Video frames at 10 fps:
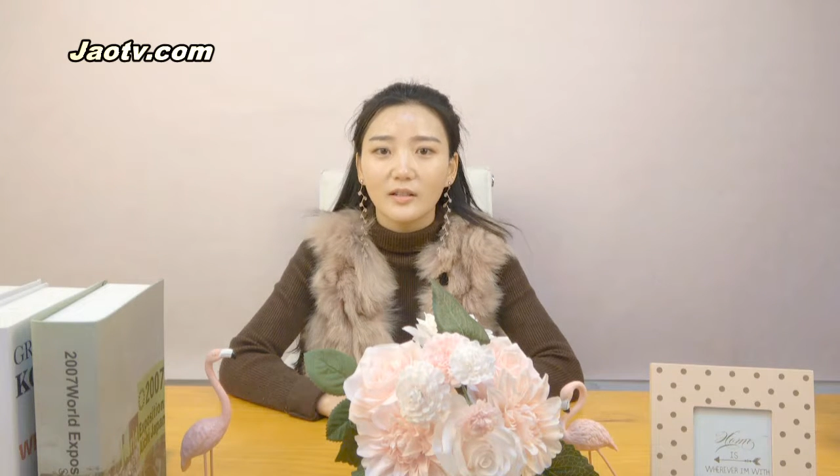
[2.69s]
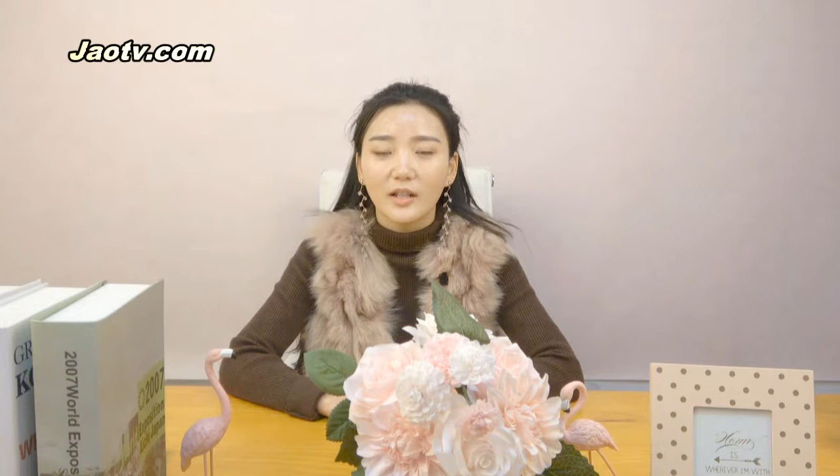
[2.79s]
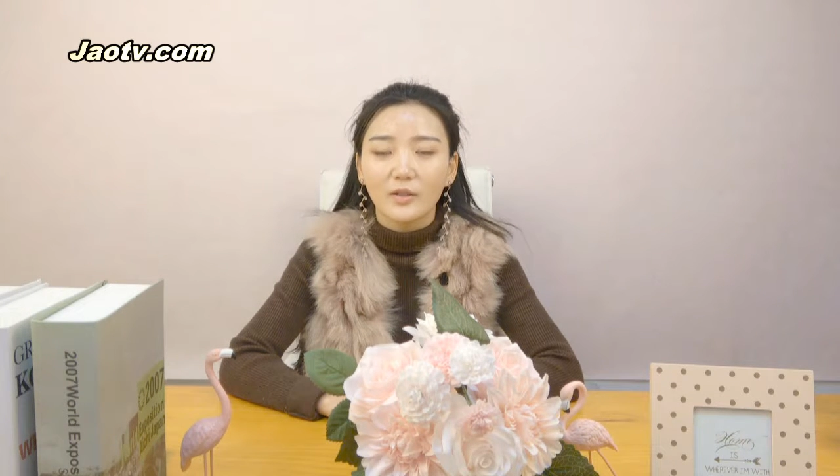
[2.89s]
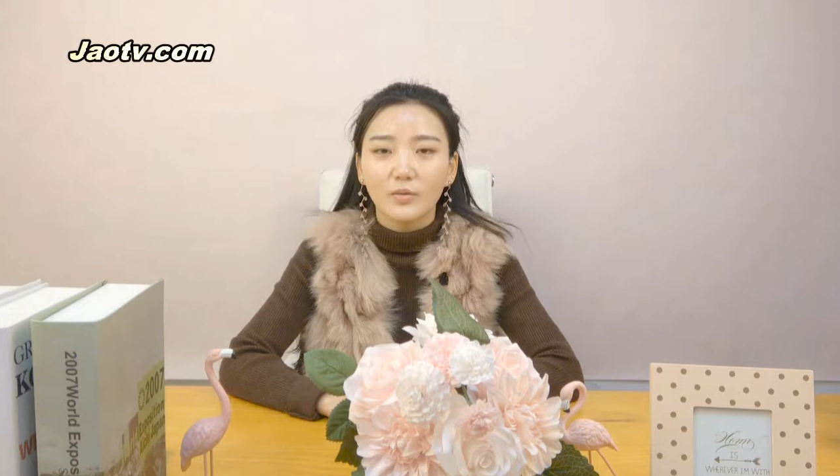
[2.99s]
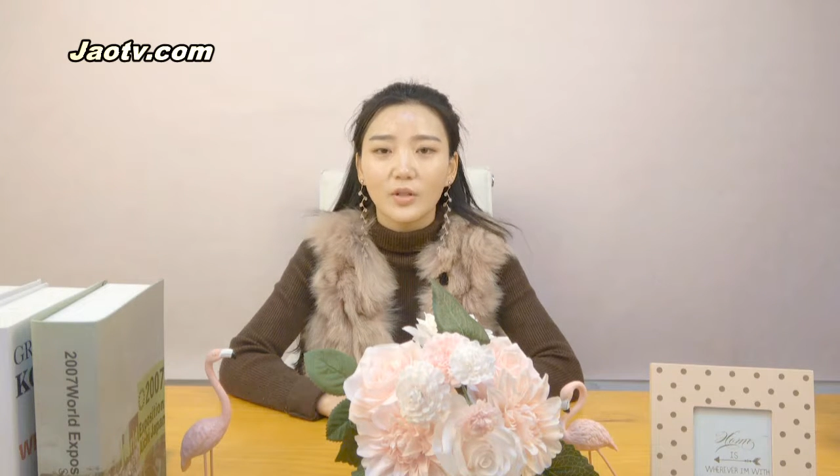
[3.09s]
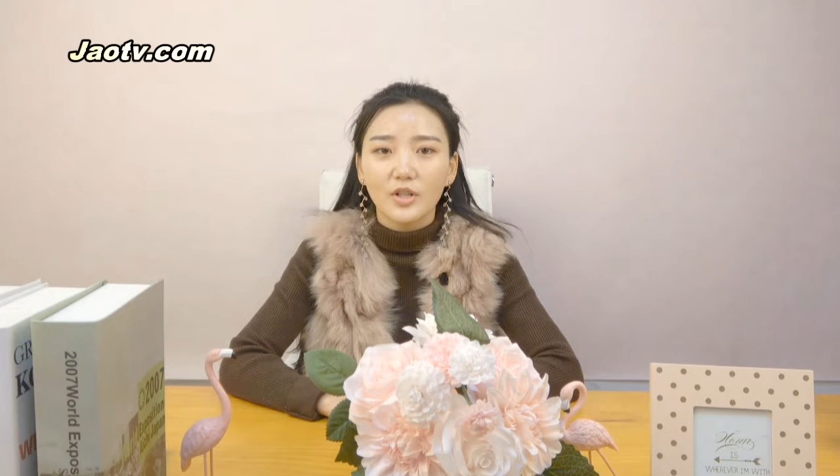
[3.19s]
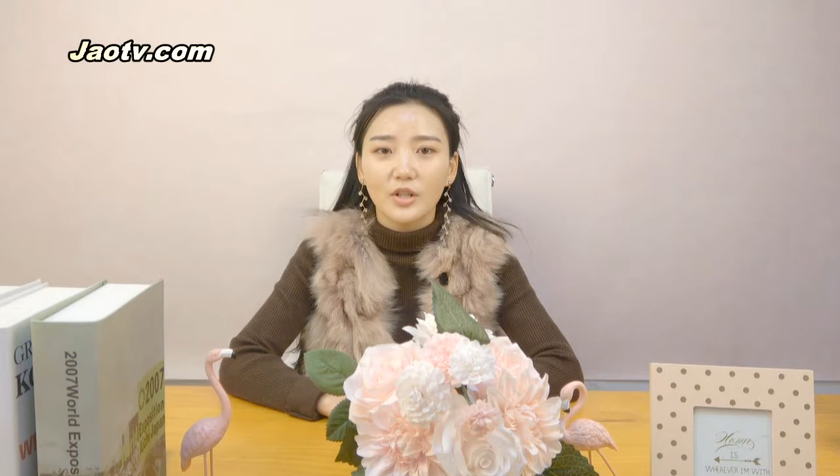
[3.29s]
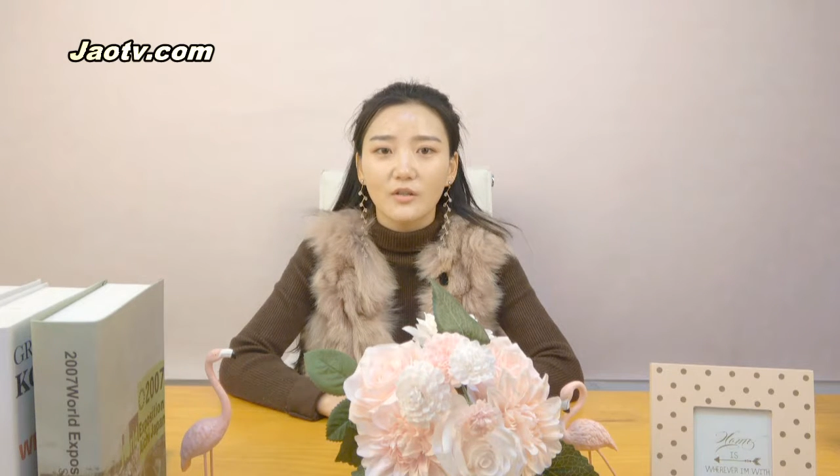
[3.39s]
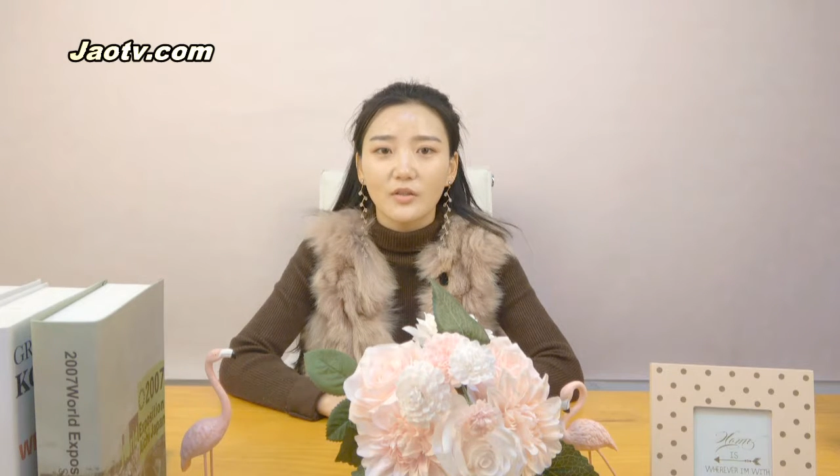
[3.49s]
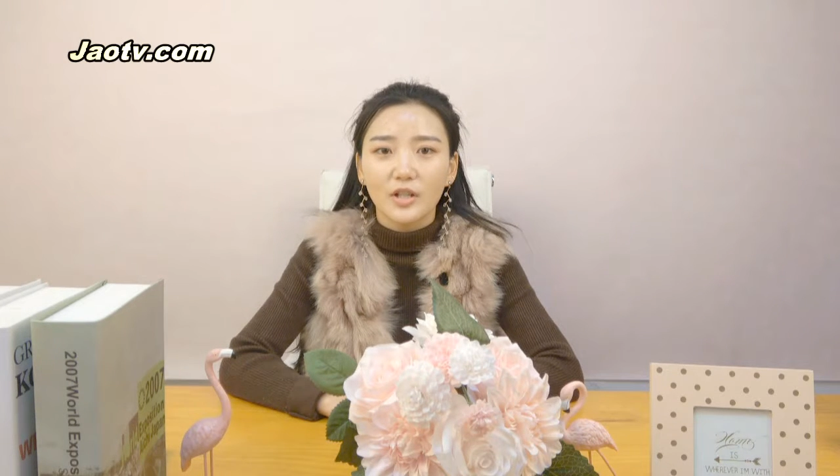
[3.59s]
很多
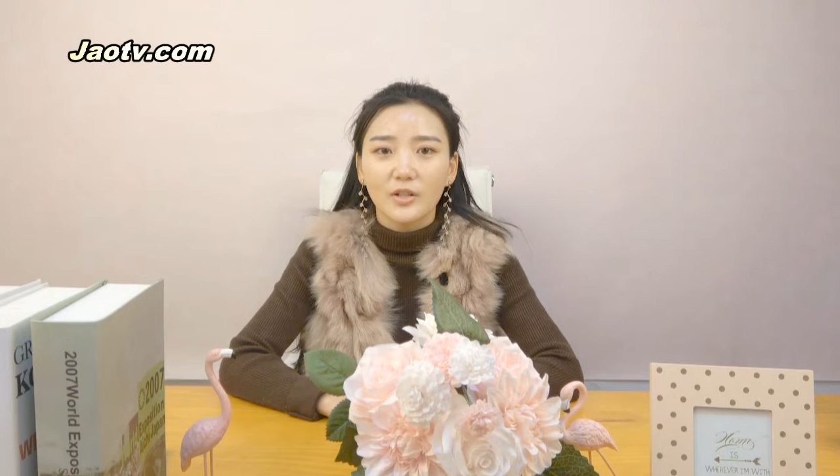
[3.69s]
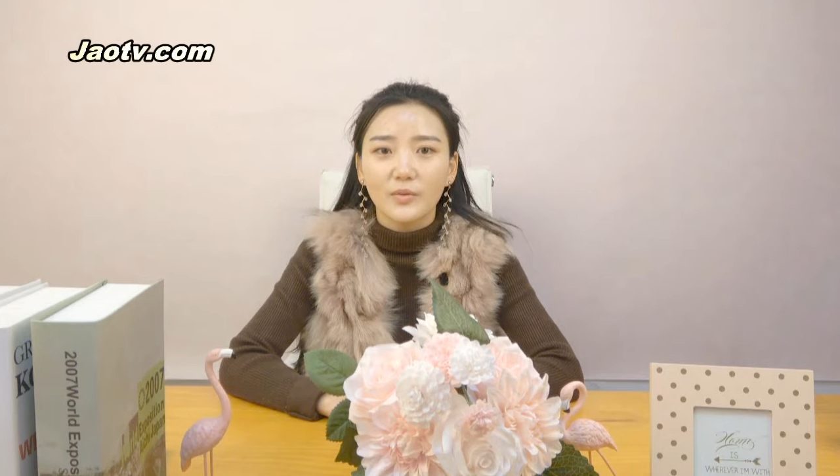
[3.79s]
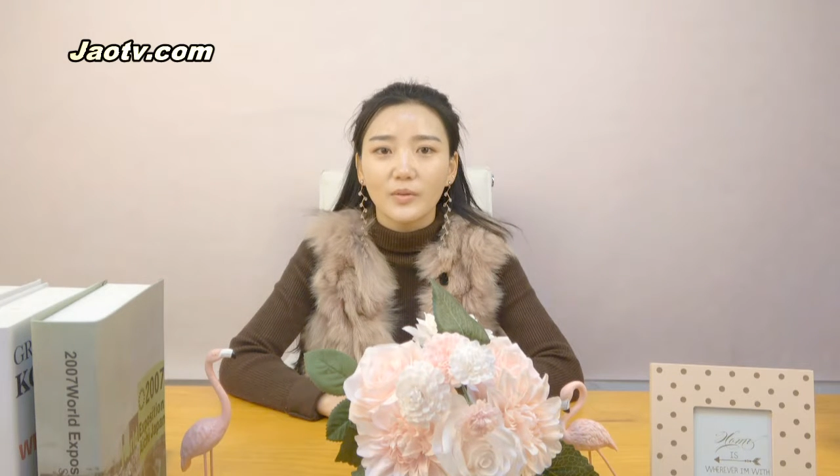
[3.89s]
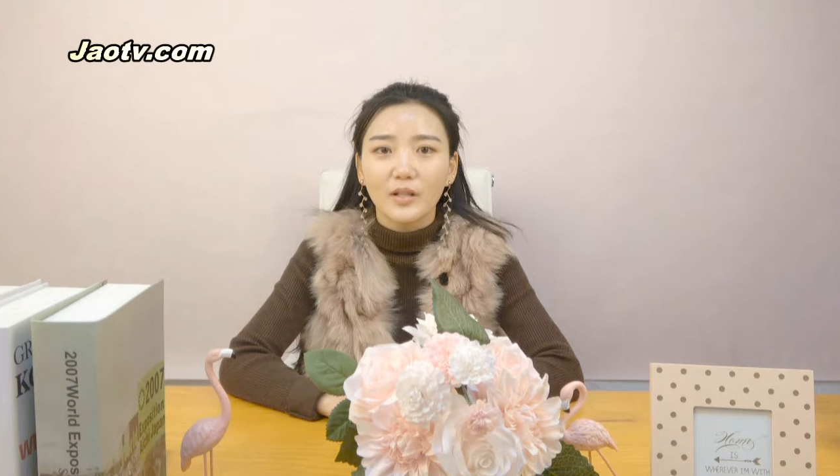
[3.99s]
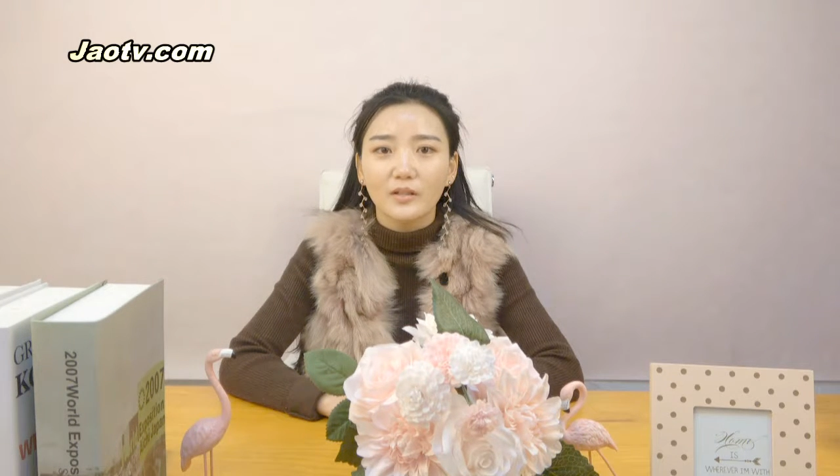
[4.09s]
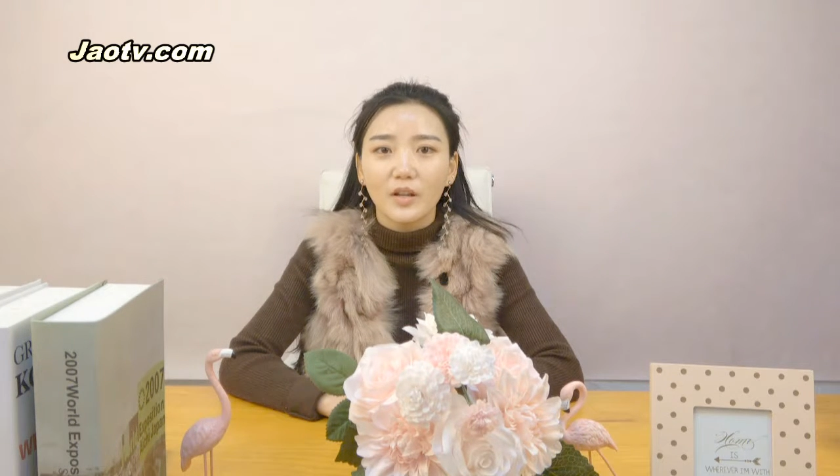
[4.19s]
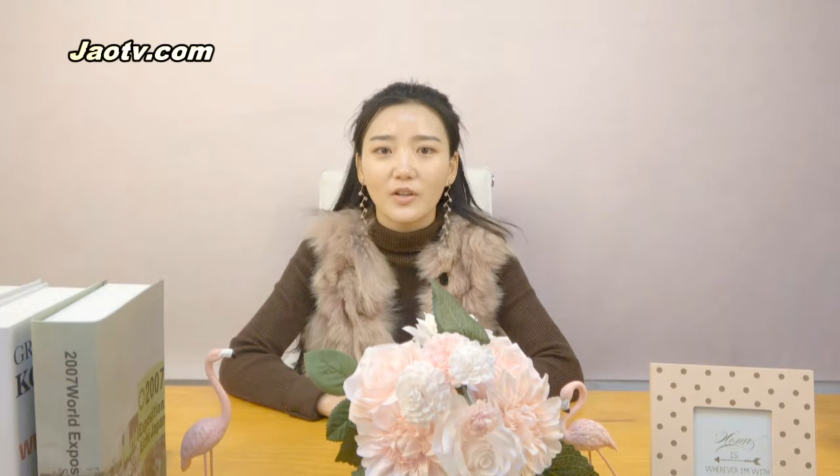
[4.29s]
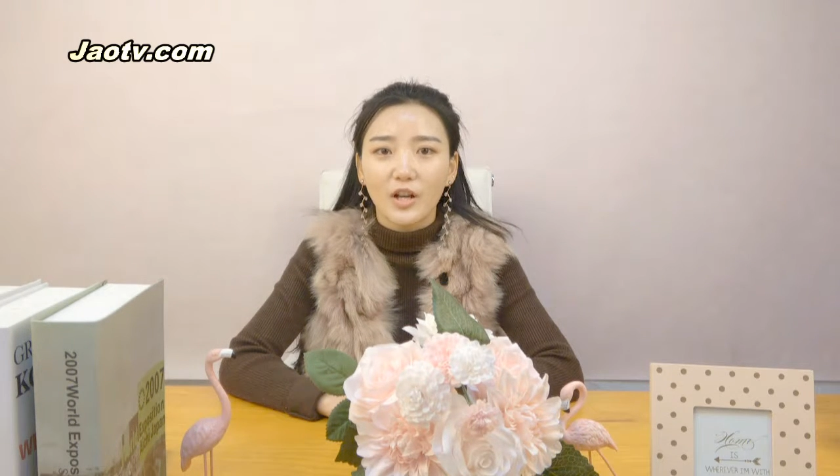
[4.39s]
时候，这个女人倒